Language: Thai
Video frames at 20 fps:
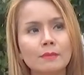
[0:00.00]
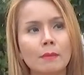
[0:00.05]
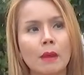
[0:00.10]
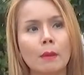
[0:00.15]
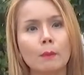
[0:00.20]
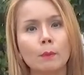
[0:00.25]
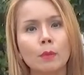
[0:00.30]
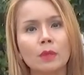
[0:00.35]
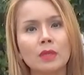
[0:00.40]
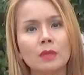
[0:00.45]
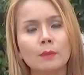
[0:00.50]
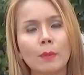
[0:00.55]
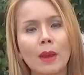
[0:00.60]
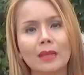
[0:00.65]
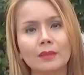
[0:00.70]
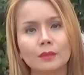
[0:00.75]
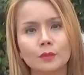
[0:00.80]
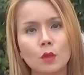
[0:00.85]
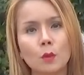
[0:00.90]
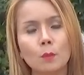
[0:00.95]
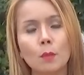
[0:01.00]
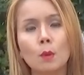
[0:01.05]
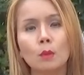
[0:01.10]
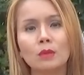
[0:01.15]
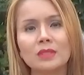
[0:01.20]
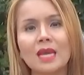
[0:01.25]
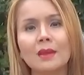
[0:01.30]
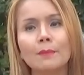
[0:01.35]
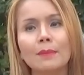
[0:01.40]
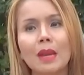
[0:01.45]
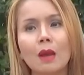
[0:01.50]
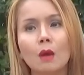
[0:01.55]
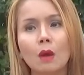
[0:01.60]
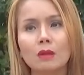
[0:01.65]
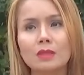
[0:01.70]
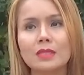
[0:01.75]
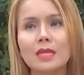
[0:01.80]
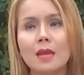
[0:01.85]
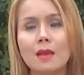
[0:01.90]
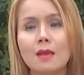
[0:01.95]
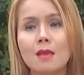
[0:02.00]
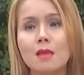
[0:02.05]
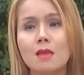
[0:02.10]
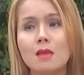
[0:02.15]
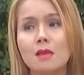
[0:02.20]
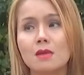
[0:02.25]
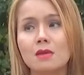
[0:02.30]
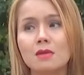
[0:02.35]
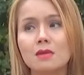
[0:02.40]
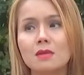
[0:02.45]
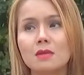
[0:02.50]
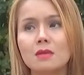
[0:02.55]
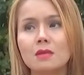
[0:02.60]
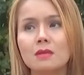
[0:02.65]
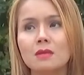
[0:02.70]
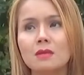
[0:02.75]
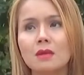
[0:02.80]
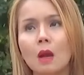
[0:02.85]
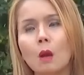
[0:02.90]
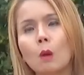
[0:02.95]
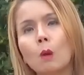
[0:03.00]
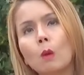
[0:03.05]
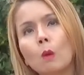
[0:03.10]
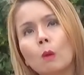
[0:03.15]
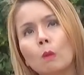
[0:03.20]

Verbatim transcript: แบบคือผ่านช่วงโปรโมชั่นไปแล้วเขาจะคือเขา